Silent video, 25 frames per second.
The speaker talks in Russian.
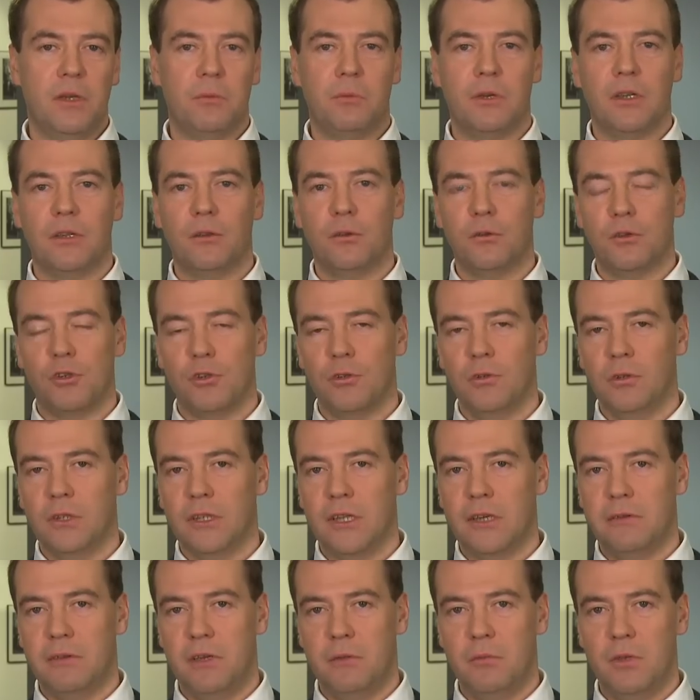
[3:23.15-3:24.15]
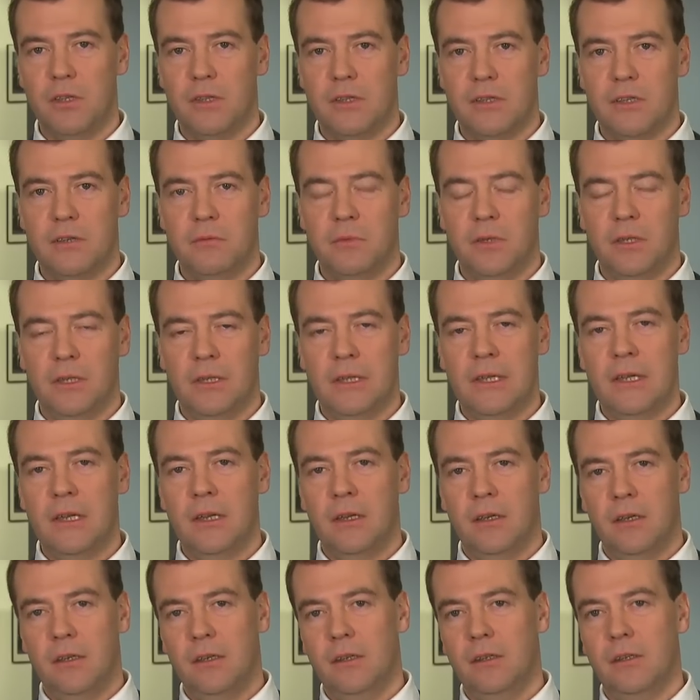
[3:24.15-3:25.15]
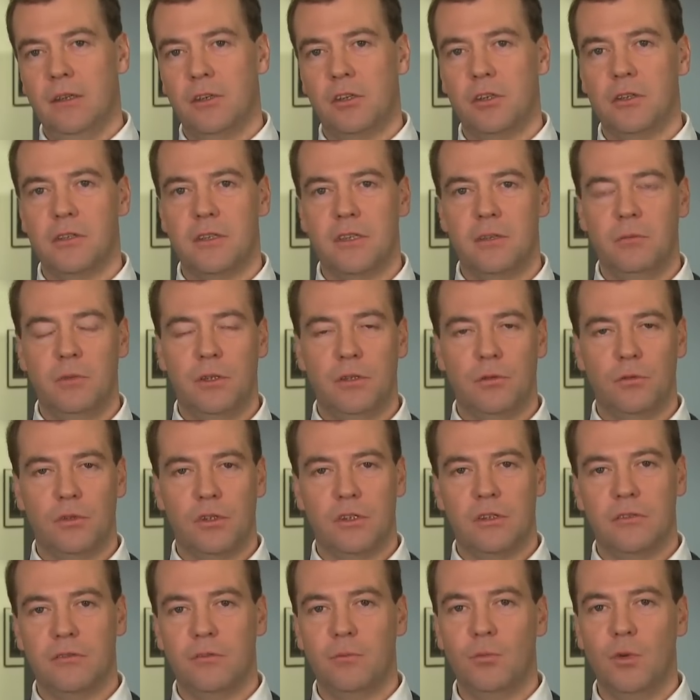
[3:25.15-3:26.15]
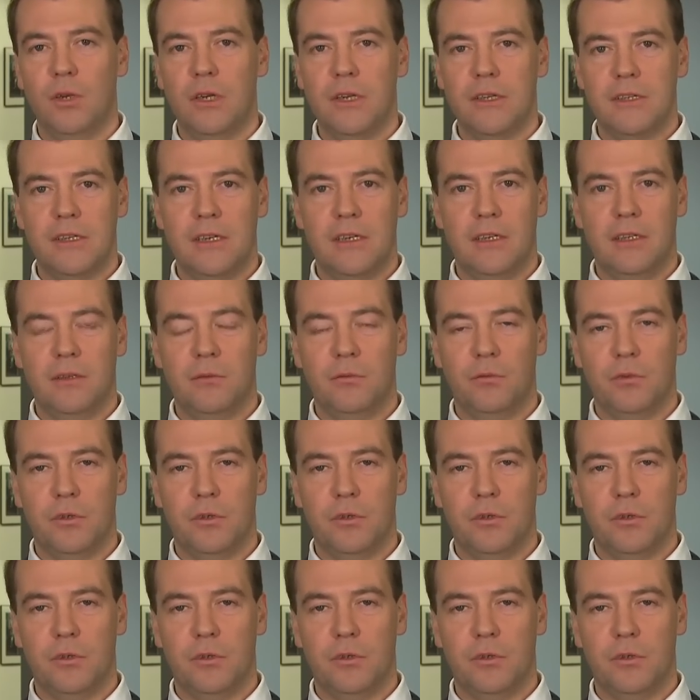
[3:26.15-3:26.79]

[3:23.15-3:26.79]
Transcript: Я, правда, очень долгое время не снимал и начал снимать уже в более зрелом